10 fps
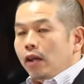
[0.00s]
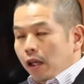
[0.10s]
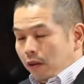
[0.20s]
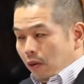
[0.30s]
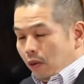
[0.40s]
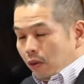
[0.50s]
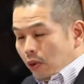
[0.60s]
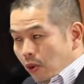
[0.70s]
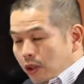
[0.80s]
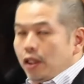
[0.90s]
えっと、
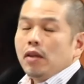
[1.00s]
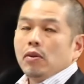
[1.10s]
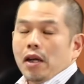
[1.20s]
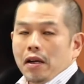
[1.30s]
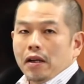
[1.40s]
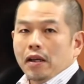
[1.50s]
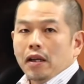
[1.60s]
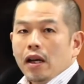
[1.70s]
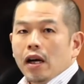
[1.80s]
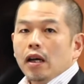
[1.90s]
幼稚園の段階
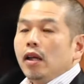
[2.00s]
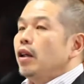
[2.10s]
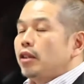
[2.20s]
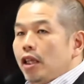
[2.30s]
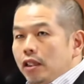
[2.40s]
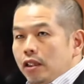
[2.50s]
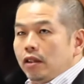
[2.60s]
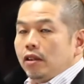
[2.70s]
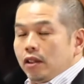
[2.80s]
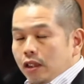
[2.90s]
から精
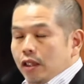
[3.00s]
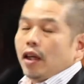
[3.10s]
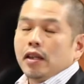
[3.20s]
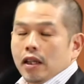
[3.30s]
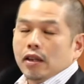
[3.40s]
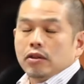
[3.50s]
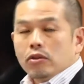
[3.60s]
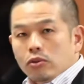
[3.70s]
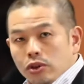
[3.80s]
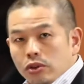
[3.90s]
神疾患に関す
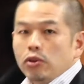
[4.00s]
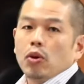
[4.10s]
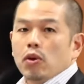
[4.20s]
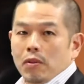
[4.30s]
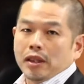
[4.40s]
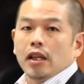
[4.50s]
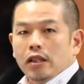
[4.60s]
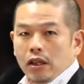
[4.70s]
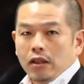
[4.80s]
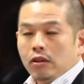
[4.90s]
る薬を飲まさ
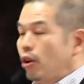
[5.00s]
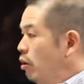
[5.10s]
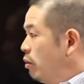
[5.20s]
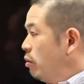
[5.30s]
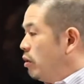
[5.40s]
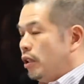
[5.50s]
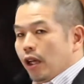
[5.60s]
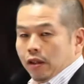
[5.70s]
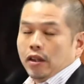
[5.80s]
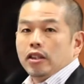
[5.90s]
れたりっていうふうに
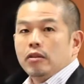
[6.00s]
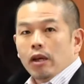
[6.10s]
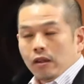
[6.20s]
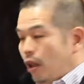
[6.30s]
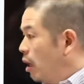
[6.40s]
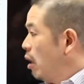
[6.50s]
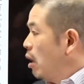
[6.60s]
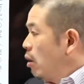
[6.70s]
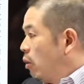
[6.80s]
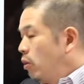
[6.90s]
なってしまって
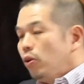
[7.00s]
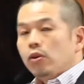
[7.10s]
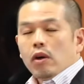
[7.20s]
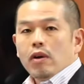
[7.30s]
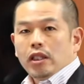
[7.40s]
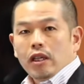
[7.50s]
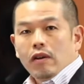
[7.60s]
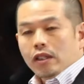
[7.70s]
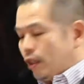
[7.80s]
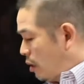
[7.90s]
このようなわちゃ
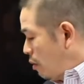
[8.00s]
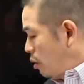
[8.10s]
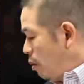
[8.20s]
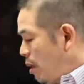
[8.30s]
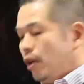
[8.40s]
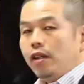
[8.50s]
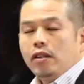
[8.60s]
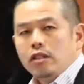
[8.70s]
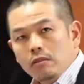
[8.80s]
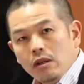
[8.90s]
わちゃ性は止められ
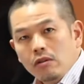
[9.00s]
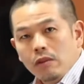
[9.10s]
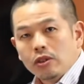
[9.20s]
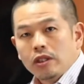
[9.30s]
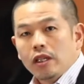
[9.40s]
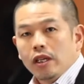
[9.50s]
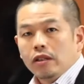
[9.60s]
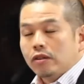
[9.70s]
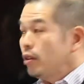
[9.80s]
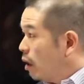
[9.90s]
てしまうかもしれない
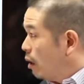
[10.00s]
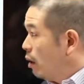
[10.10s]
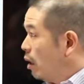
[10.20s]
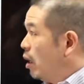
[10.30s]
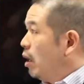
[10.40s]
んですね。